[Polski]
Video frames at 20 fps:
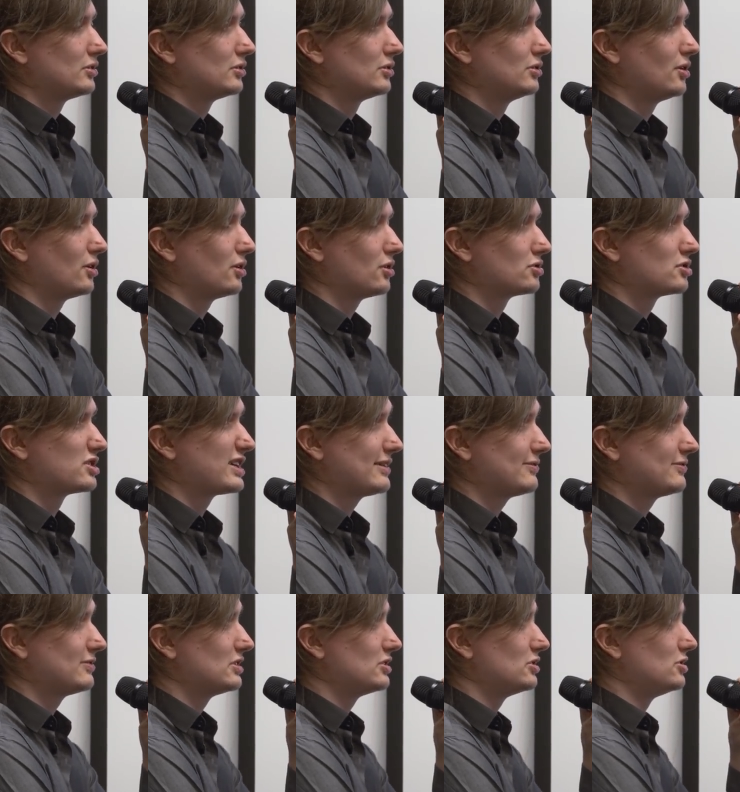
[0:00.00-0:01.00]
Do
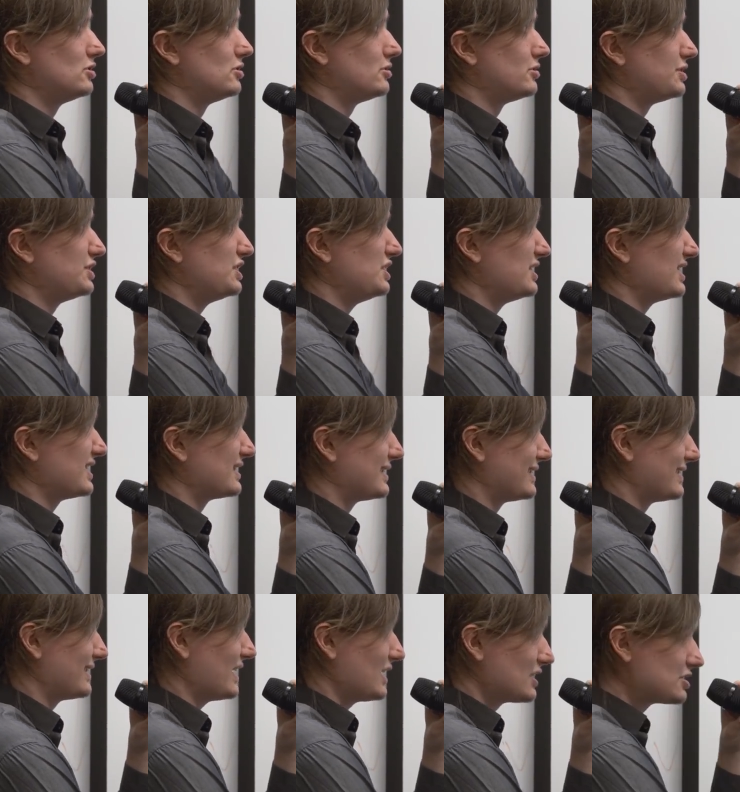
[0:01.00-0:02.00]
Java
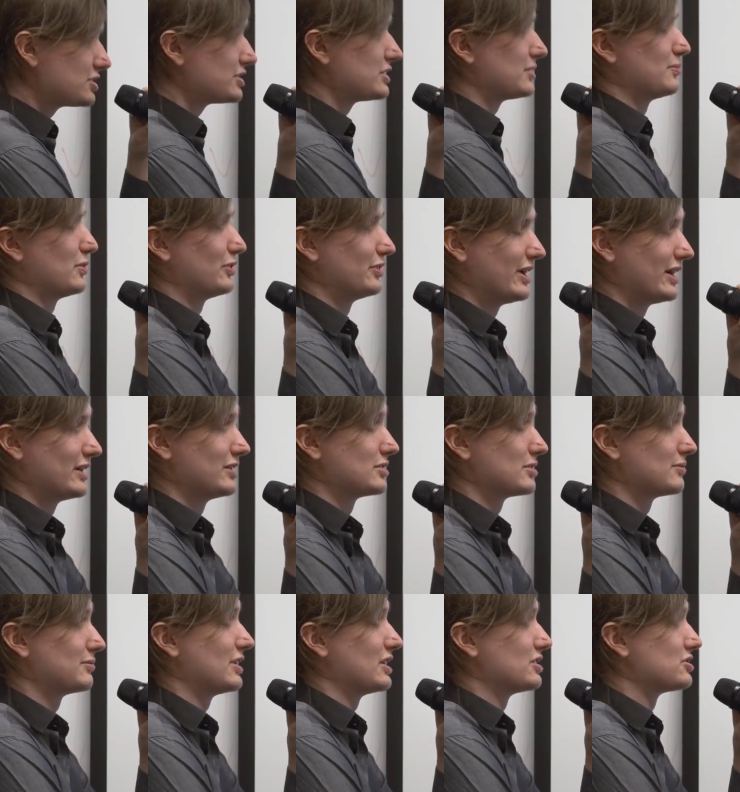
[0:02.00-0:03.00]
11
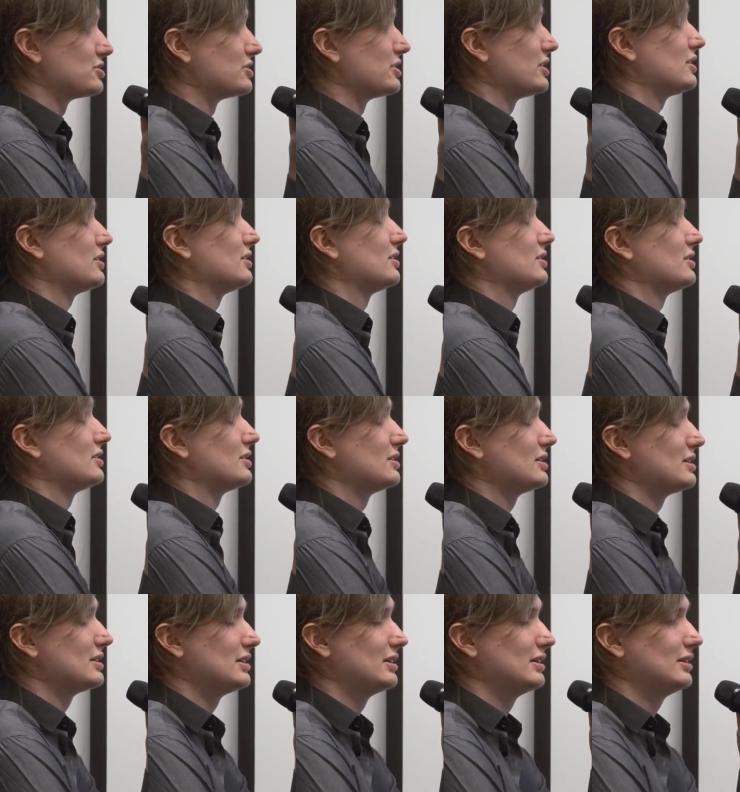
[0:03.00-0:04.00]
bodajże właśnie
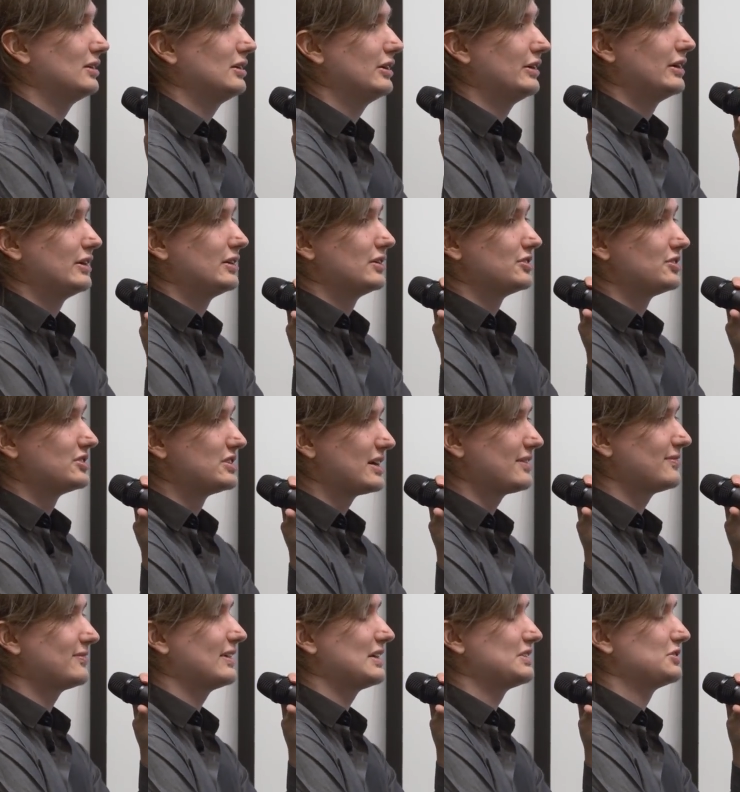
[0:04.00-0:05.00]
y,
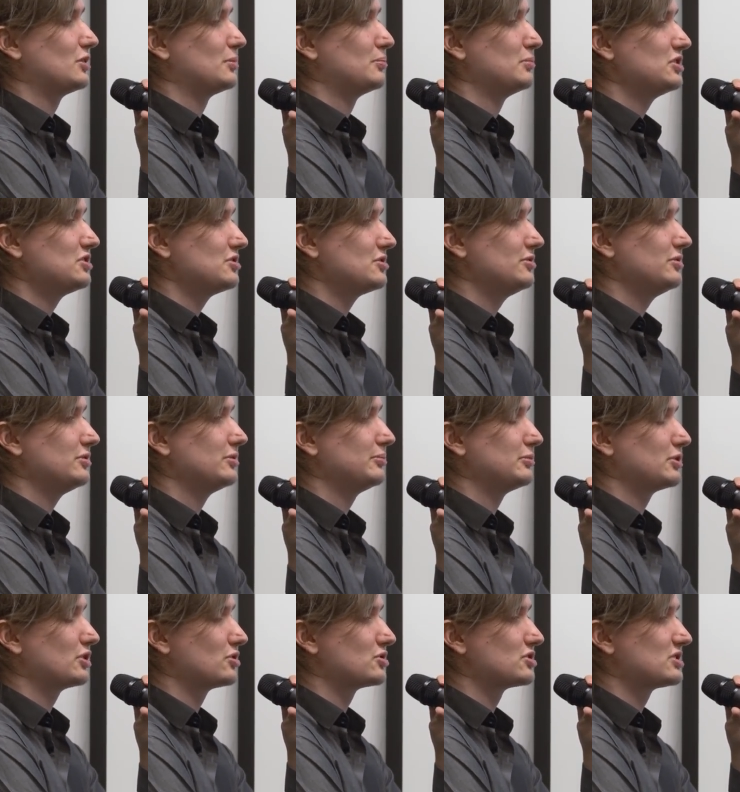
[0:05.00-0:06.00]
Java domyśl,
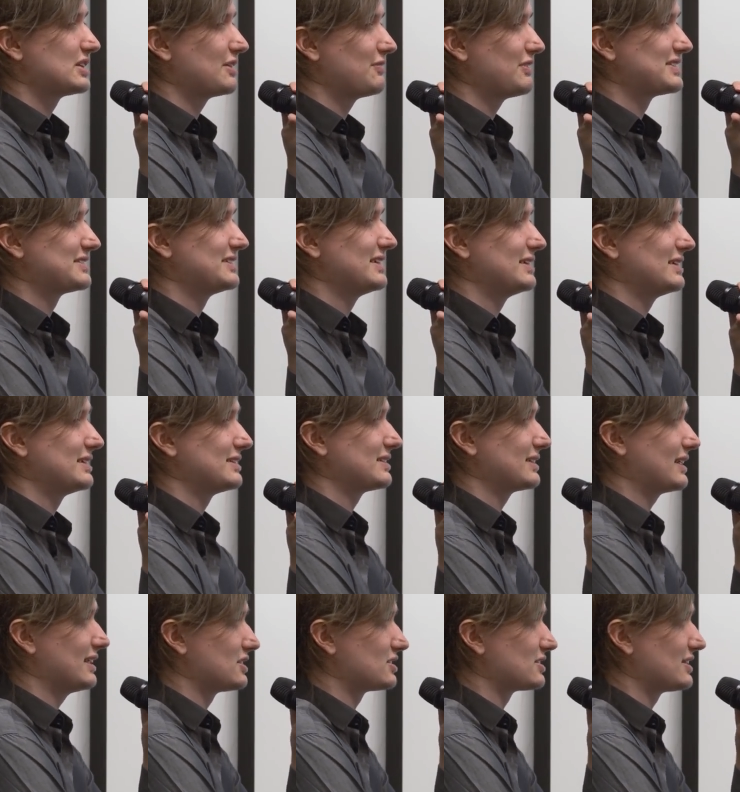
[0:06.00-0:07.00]
korzystała z
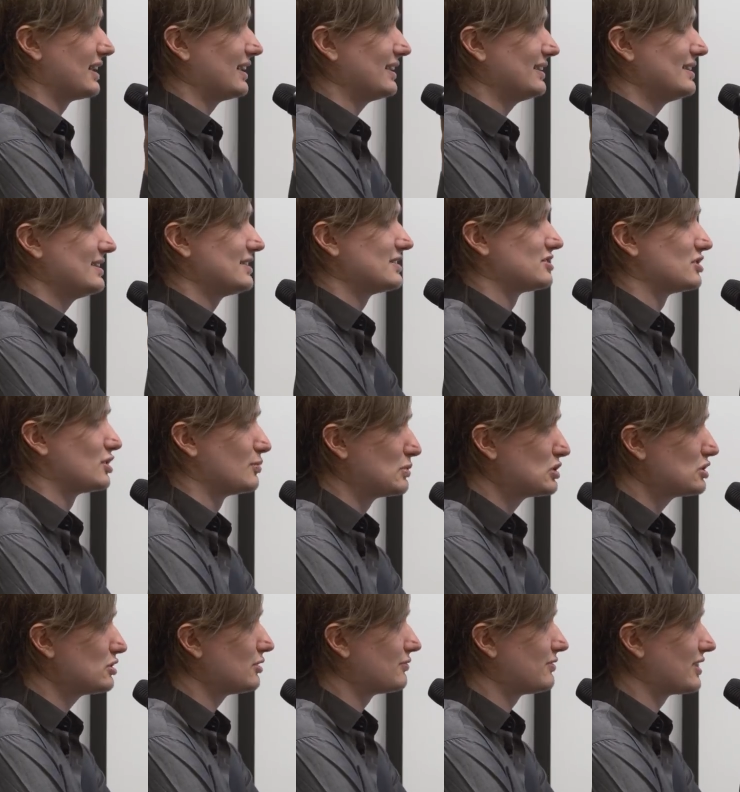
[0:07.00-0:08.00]
DNS cache'a z
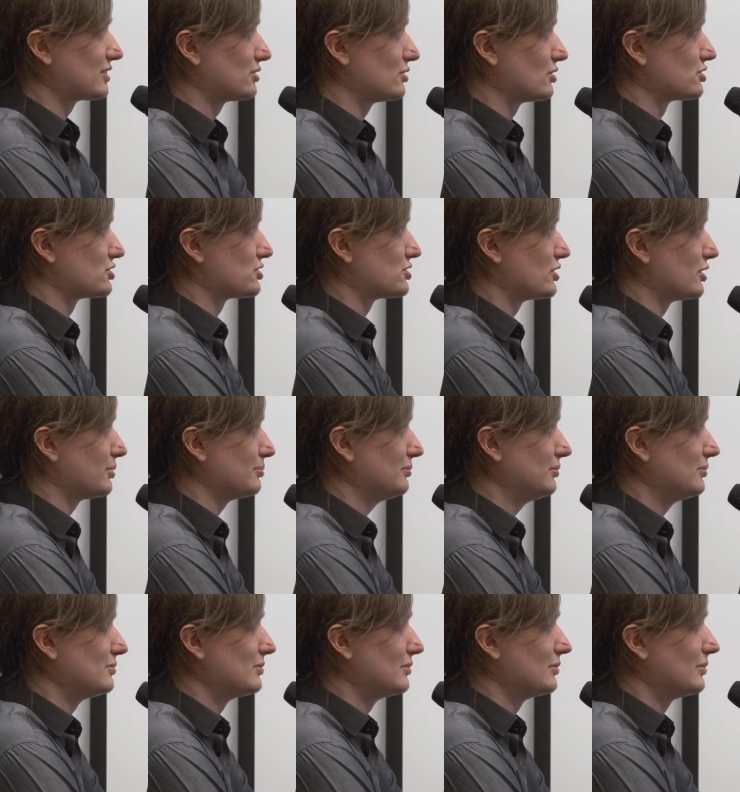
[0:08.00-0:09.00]
domyślną wartością
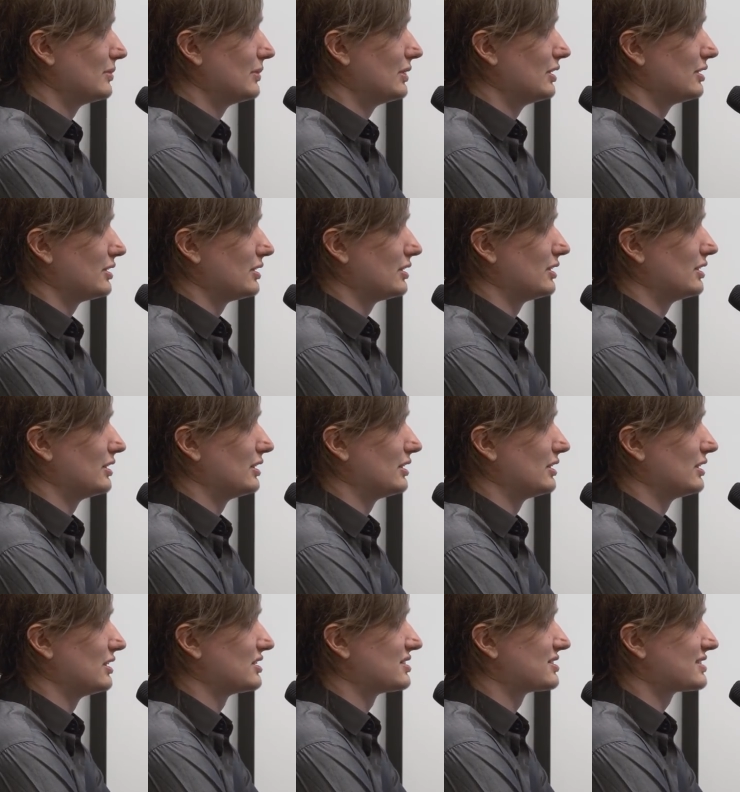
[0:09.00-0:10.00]

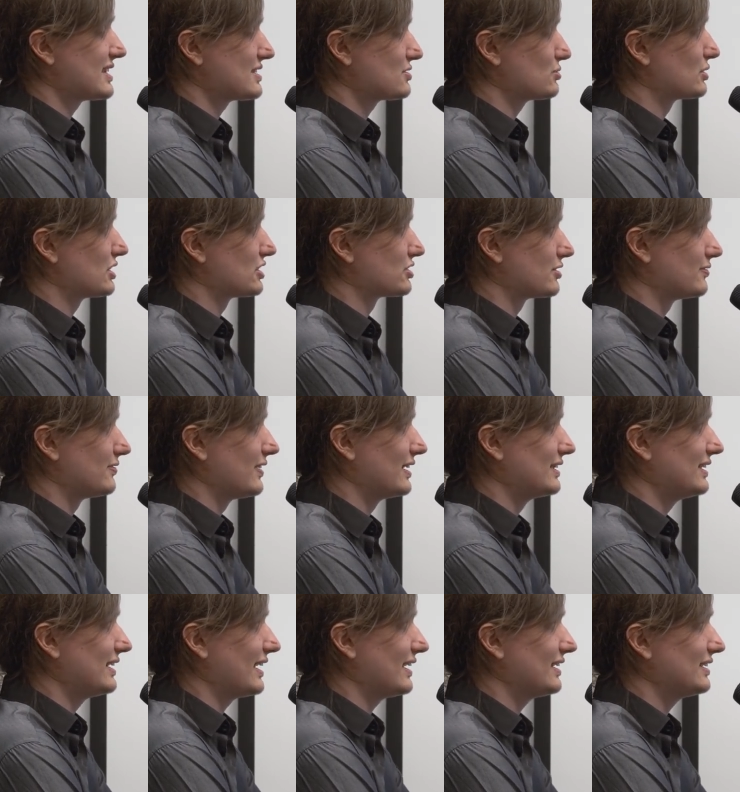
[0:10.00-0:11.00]
czasu
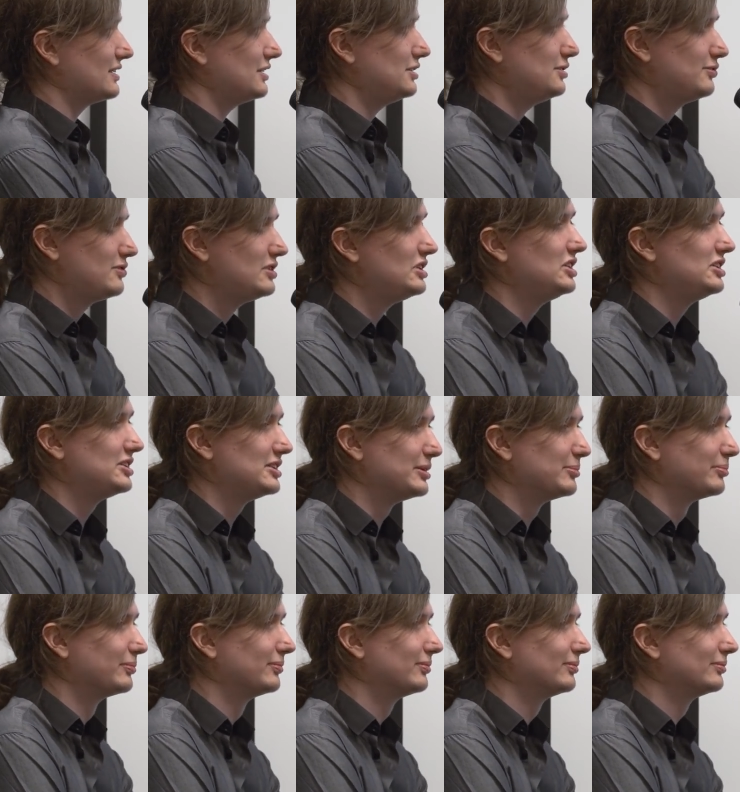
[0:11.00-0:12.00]
cache'owania infinity.